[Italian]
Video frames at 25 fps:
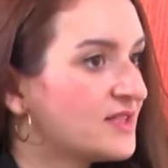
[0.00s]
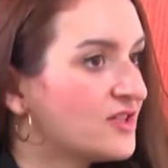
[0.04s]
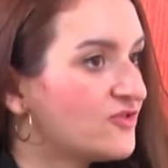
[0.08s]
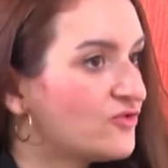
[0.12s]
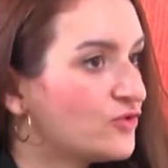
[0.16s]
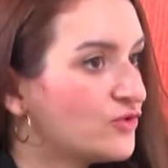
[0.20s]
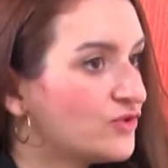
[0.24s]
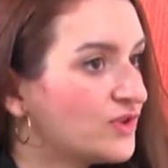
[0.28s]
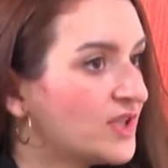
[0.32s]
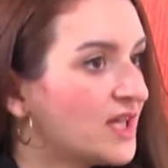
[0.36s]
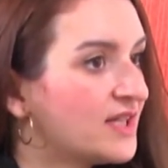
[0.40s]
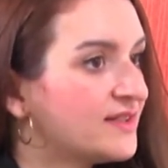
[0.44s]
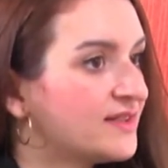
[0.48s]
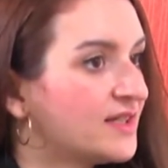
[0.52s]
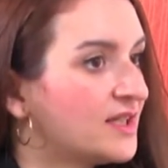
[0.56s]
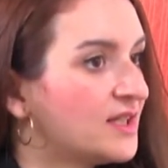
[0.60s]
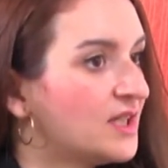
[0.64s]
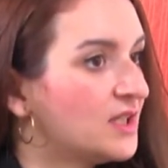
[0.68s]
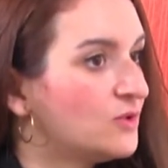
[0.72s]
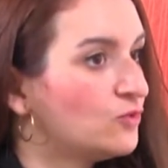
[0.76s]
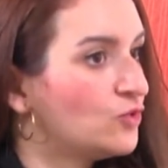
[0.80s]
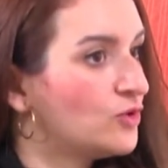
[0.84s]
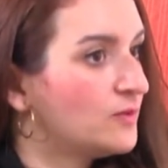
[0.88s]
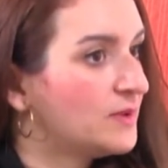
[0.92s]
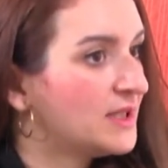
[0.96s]
fondata
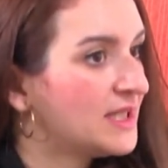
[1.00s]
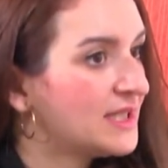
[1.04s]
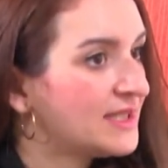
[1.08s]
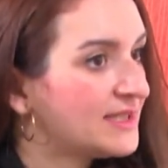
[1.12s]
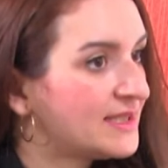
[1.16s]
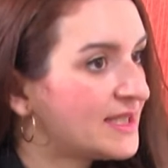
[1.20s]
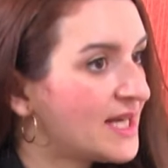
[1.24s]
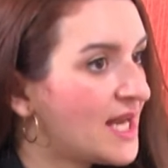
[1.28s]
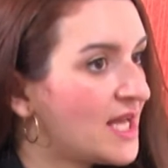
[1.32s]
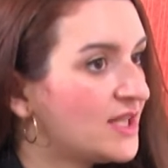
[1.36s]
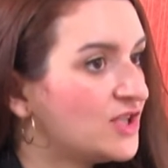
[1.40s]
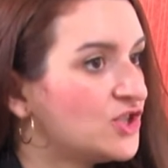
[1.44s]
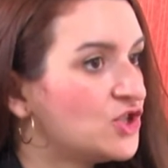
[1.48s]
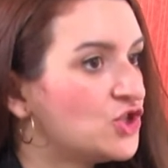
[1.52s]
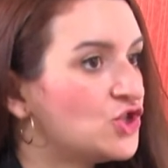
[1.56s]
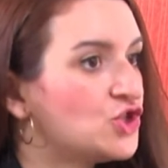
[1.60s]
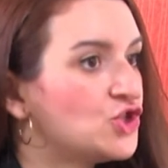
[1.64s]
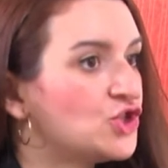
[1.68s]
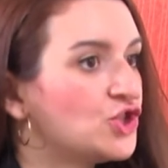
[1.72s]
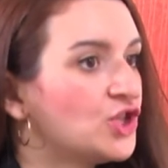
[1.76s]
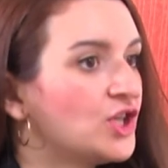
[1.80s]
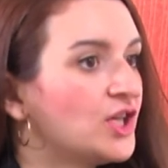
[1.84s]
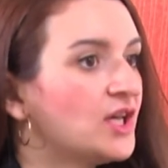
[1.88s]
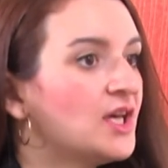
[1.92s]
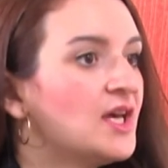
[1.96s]
nel
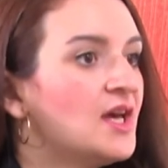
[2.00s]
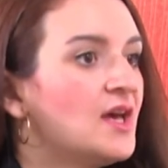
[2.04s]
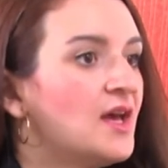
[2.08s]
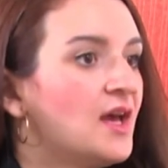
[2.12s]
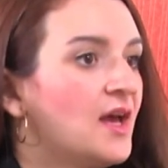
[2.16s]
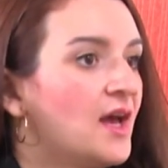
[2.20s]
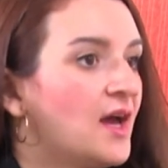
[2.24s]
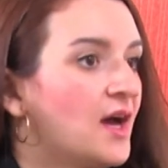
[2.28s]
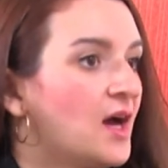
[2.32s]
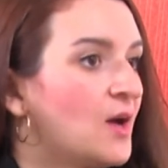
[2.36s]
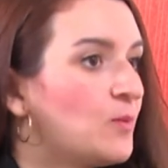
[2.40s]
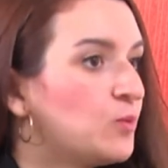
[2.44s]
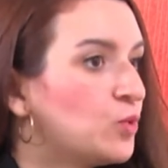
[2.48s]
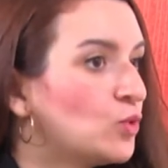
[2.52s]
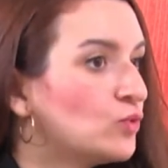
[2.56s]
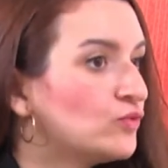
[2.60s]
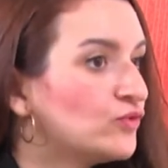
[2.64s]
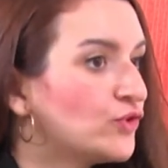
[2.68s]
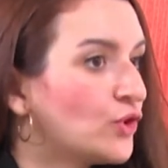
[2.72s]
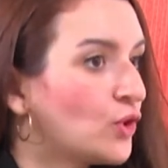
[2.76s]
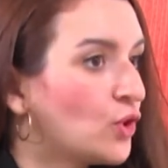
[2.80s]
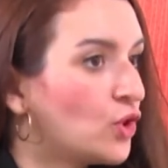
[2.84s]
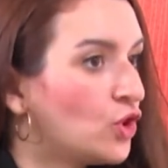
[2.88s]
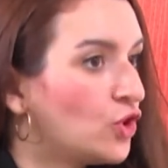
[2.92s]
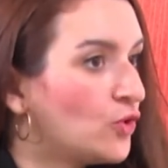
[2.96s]
2013
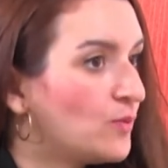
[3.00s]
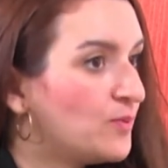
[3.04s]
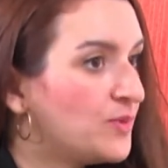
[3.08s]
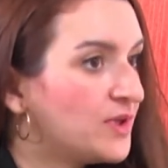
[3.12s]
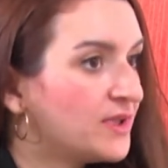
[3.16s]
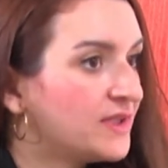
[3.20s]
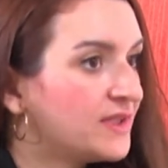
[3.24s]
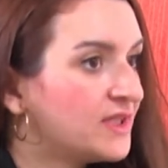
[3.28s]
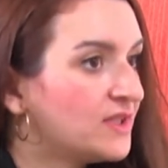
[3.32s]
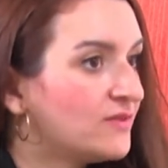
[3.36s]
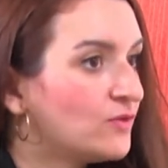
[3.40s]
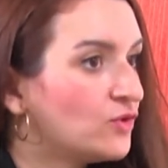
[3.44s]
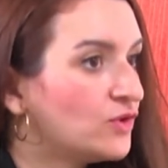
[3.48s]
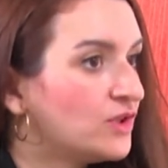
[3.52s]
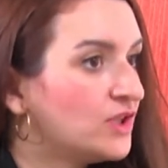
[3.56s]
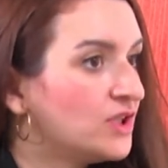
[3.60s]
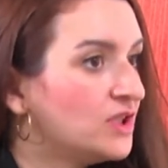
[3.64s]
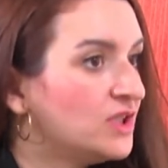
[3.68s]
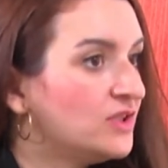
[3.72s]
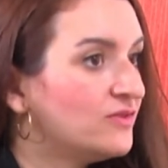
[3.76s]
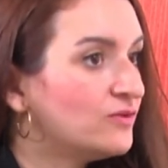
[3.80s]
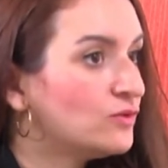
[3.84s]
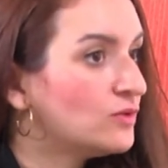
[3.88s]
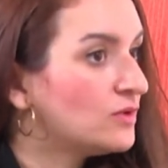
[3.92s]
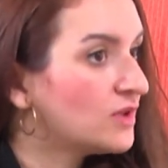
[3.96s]
appunto con l'obiettivo di
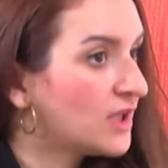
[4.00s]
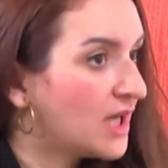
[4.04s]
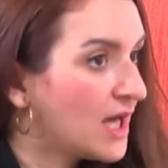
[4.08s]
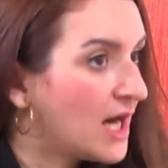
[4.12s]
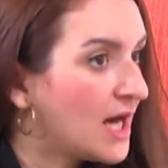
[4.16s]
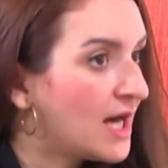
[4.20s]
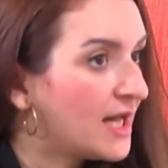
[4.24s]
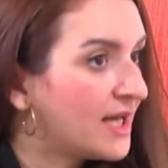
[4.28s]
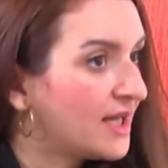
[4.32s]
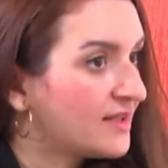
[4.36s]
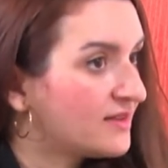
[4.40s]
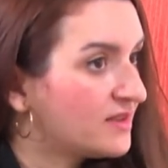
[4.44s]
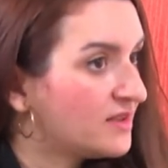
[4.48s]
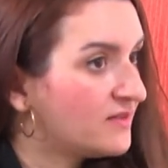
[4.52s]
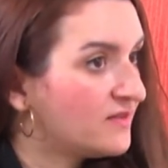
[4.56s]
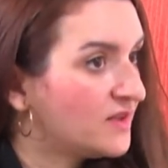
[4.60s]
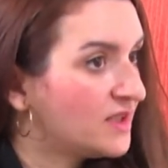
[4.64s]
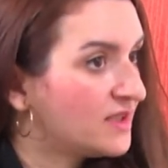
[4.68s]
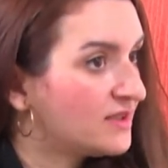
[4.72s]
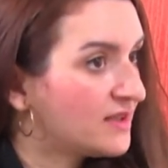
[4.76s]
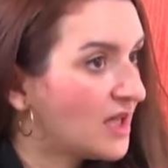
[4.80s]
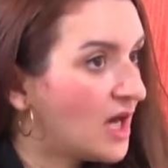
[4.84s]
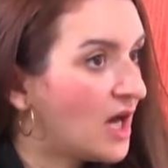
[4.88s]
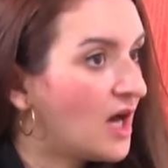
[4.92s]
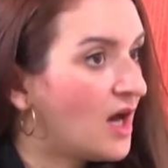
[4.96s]
divulgare attività...
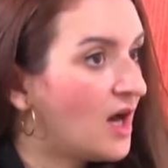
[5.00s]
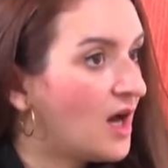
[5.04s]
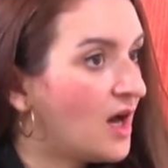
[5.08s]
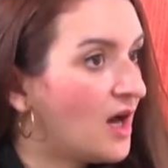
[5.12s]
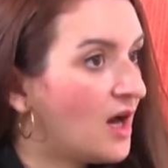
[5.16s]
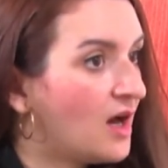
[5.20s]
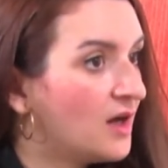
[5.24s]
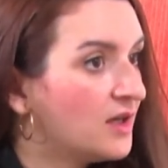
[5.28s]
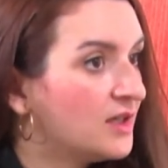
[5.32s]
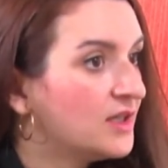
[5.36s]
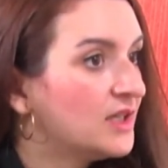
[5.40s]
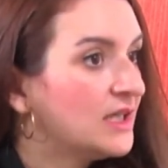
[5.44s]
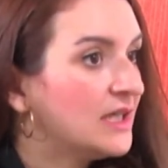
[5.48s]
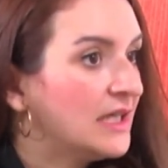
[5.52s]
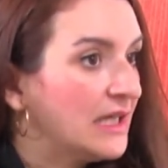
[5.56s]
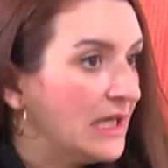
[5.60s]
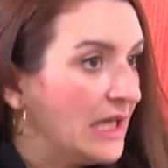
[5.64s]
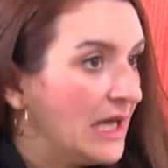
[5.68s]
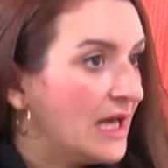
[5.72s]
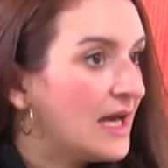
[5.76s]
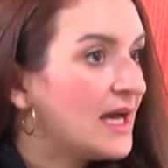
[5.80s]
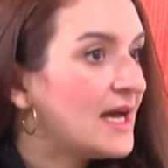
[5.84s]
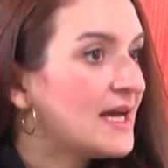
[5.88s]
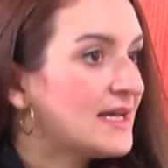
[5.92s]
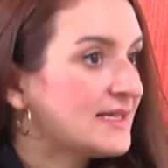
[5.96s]
E che cosa
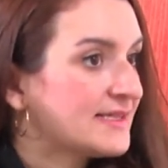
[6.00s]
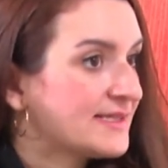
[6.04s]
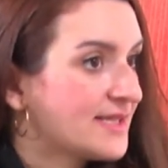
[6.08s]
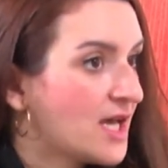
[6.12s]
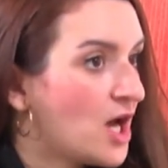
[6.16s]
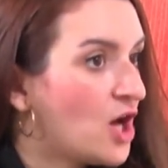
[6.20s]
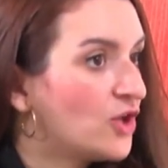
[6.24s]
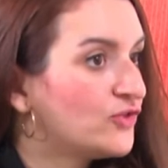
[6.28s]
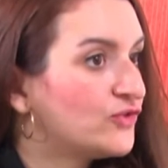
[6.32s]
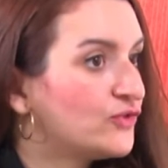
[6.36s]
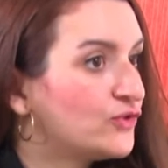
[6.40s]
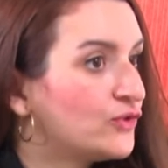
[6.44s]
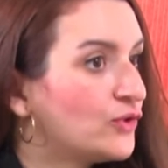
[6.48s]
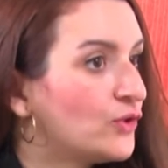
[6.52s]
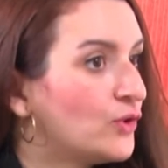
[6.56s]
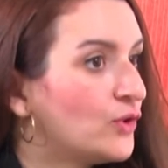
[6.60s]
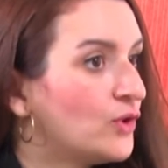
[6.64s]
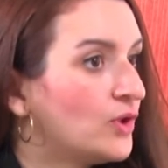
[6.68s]
fate? Esatto. A